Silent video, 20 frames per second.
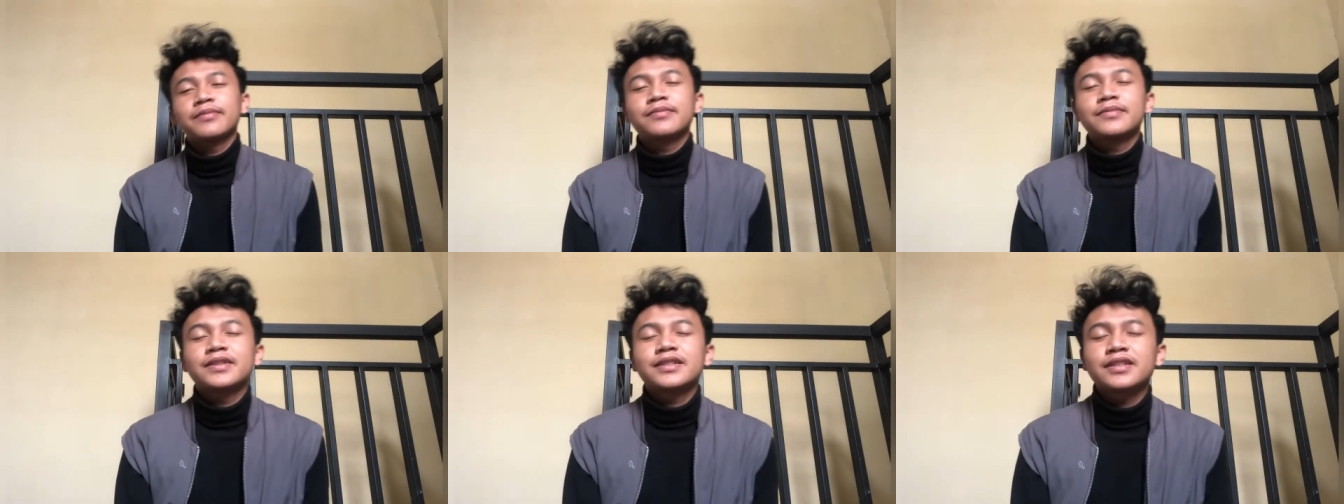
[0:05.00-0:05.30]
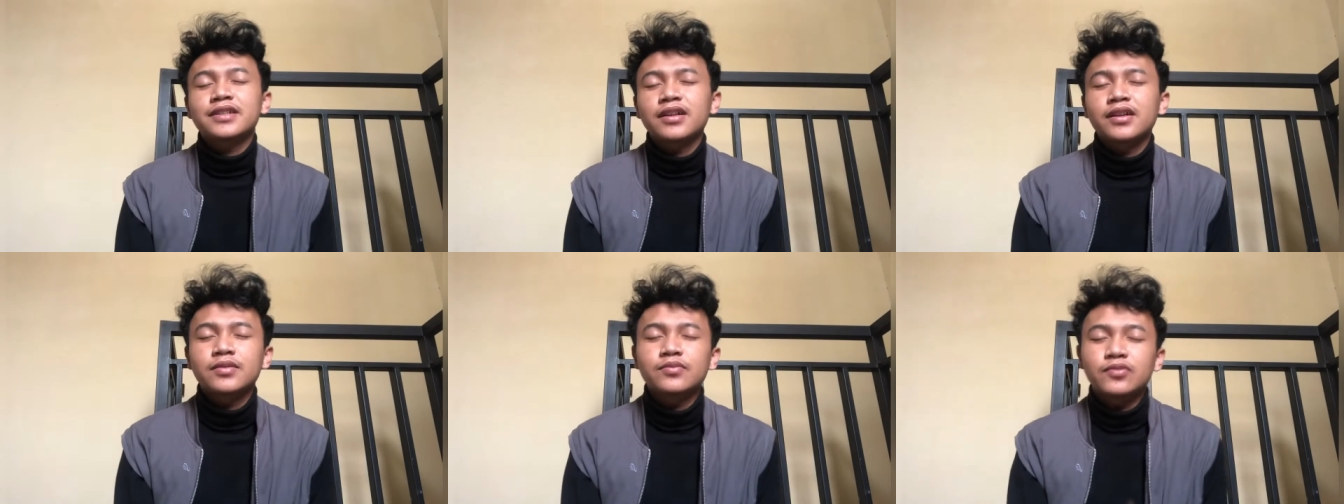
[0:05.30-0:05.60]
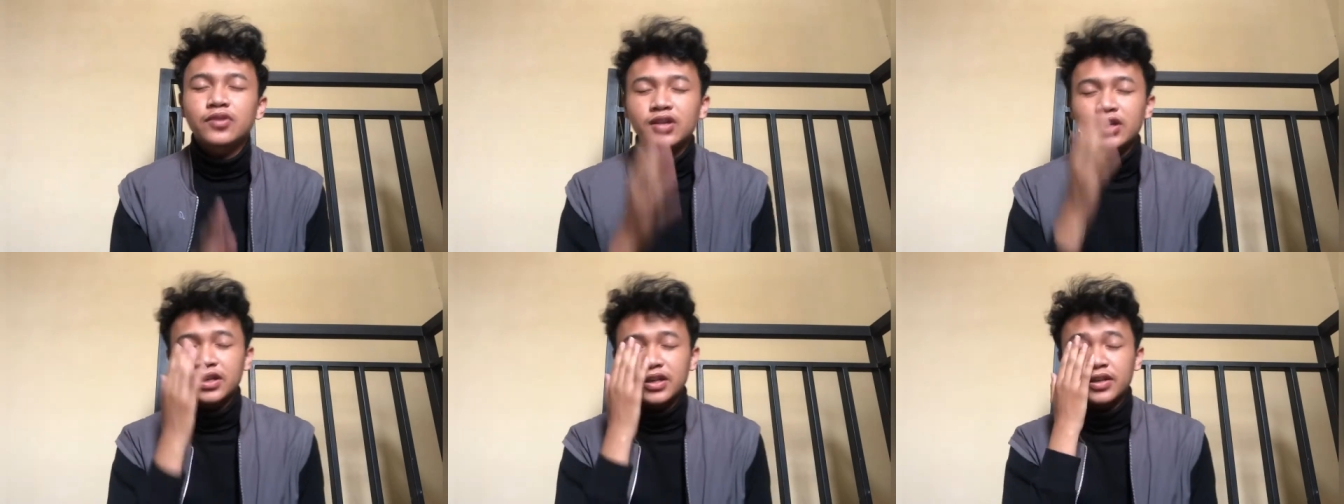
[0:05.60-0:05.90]

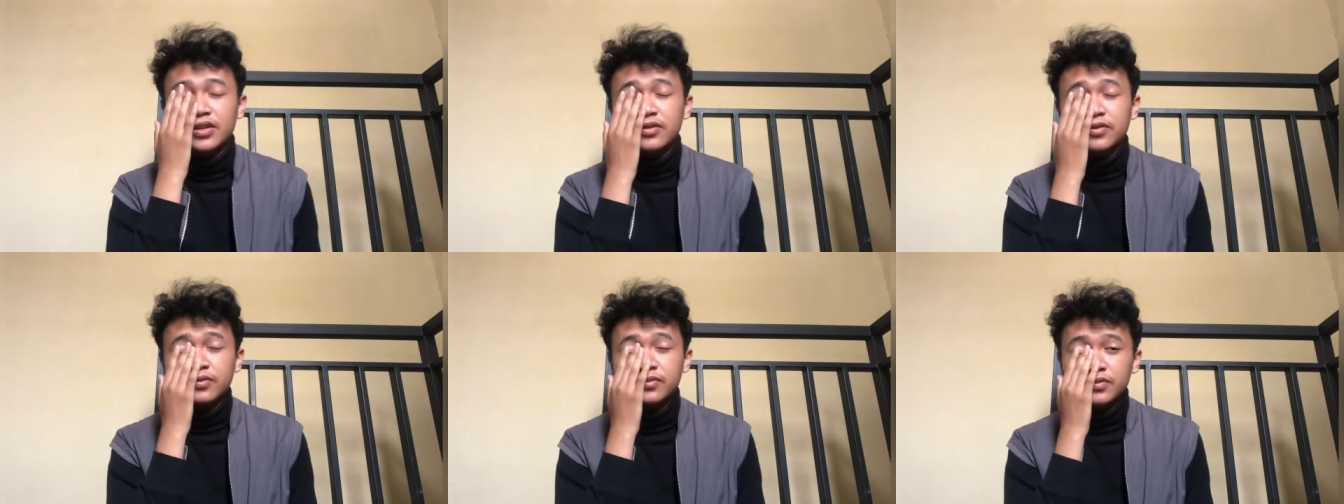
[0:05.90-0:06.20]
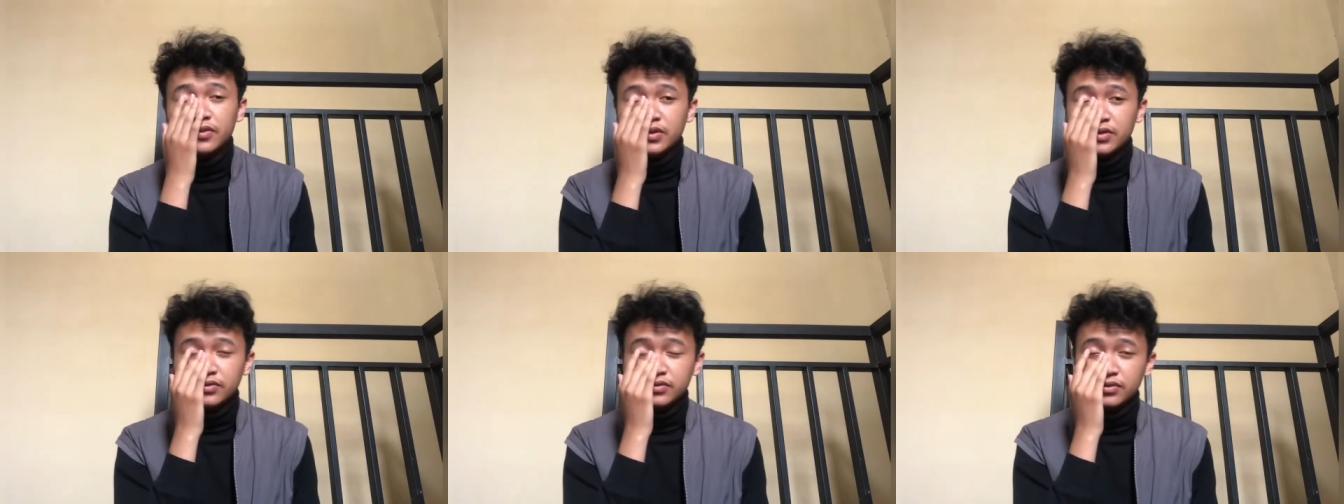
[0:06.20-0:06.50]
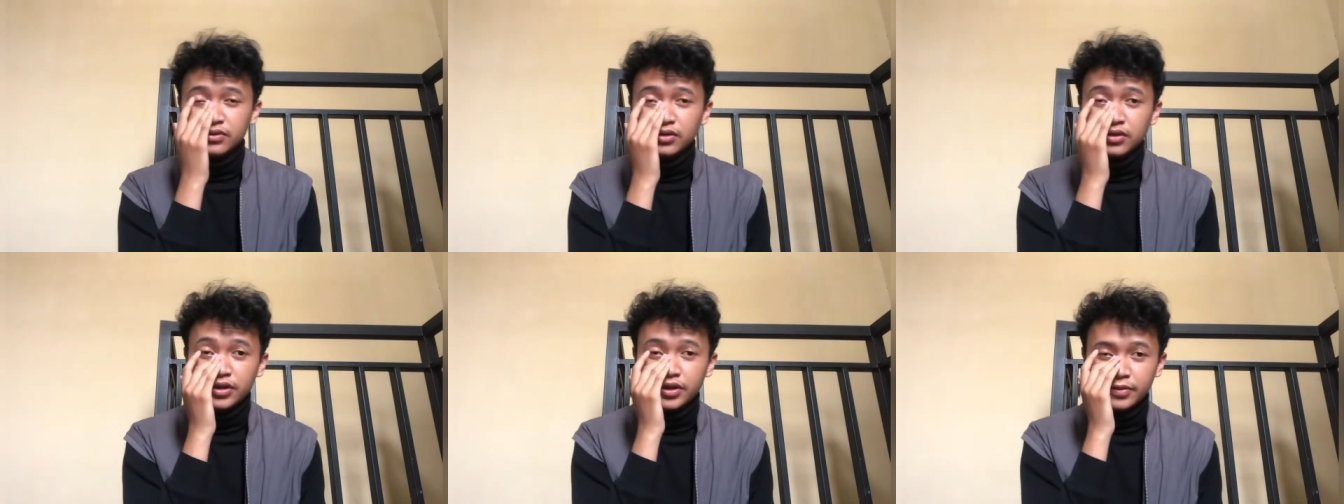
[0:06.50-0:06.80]
Assalamualaikum
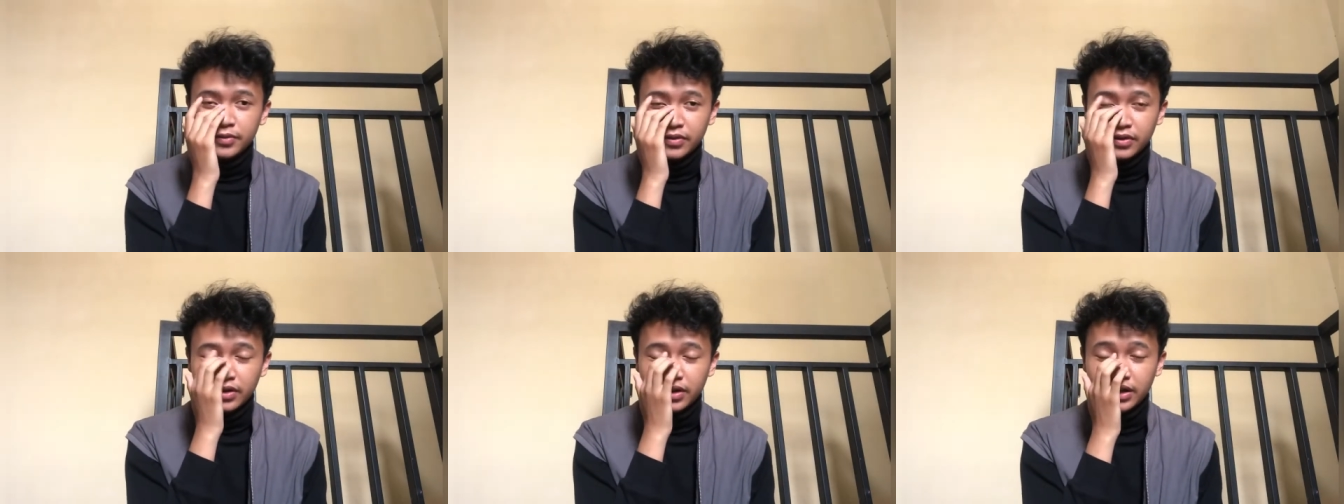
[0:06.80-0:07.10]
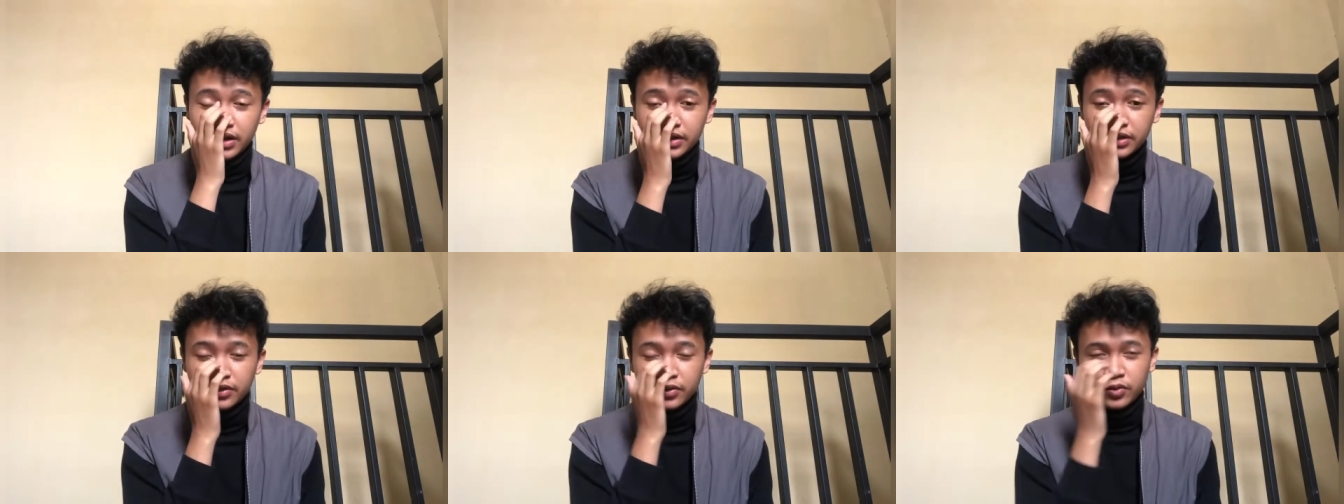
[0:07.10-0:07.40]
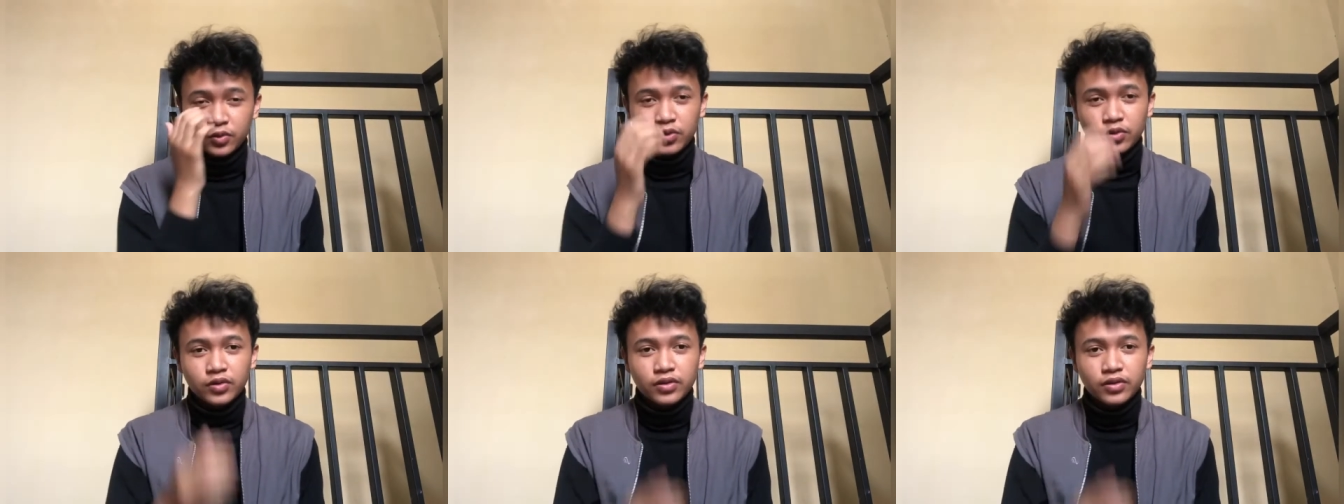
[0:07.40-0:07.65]
warahmatullahi wabarakatuh